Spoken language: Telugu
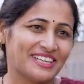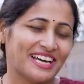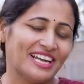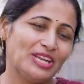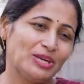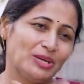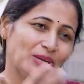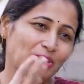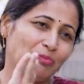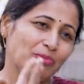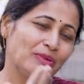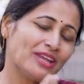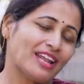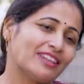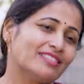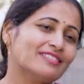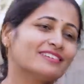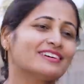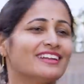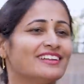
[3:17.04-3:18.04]
కానీ మీరు
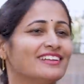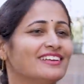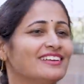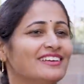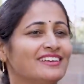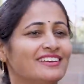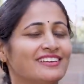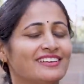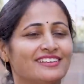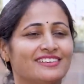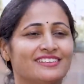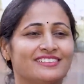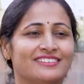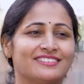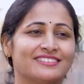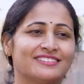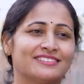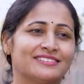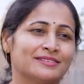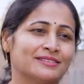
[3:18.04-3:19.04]
ఎందుకని
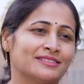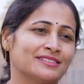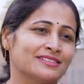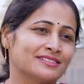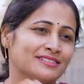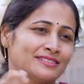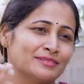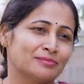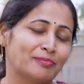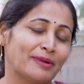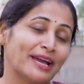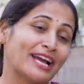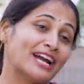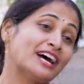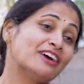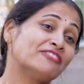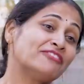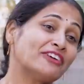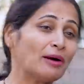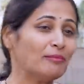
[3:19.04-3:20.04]

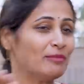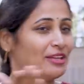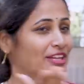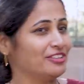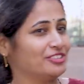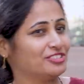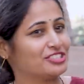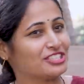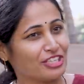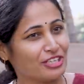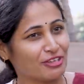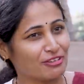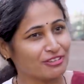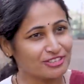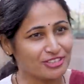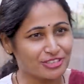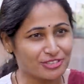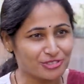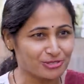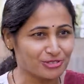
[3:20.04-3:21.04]
మెగా ఫ్యామిలీ నుంచి
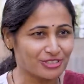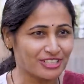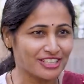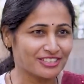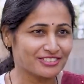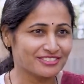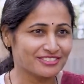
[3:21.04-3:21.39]
హీరోని తెచ్చుకున్నారు